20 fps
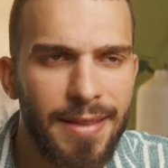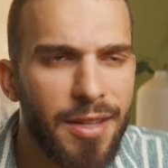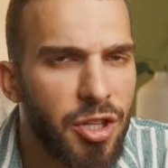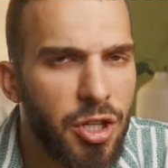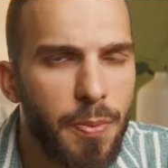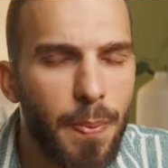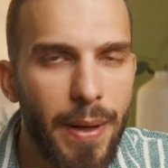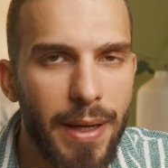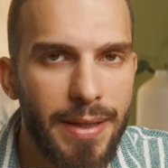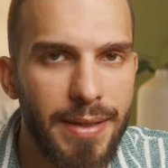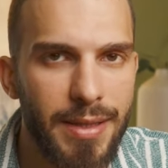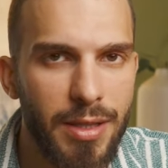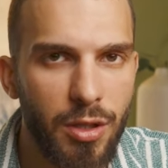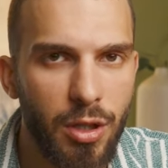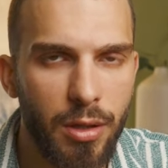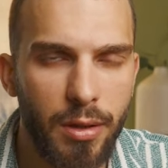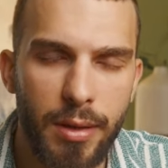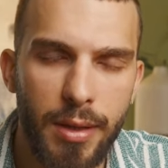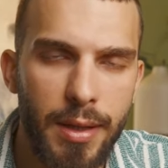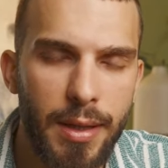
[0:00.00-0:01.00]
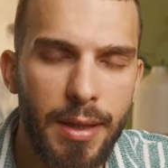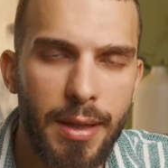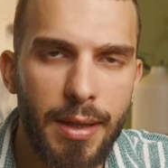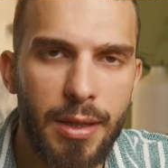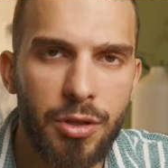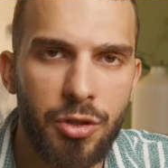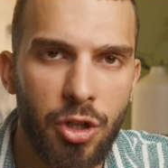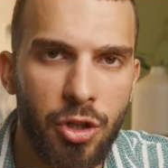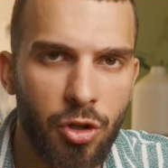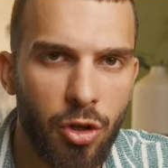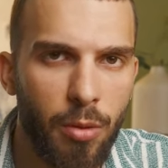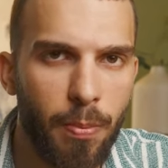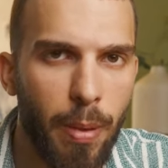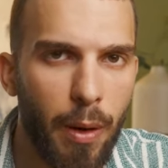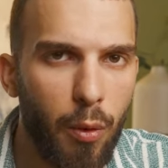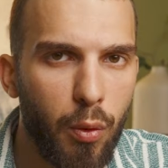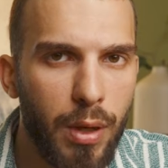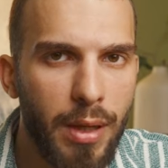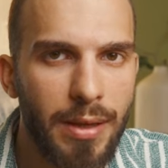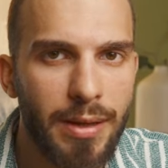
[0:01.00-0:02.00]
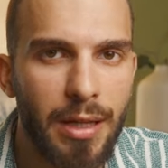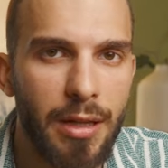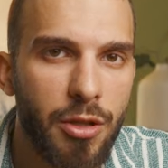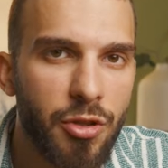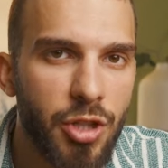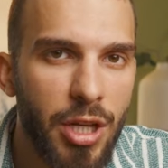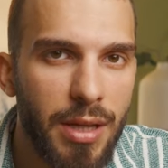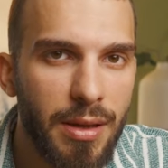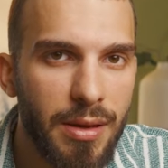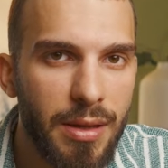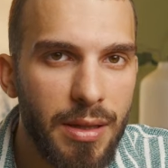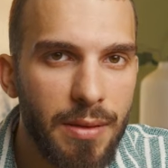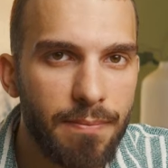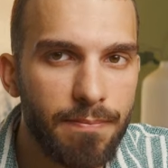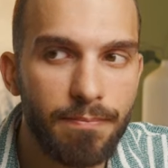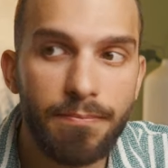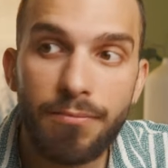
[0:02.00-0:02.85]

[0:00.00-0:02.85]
Se ci pensi, no? Ci sono paure intelligenti?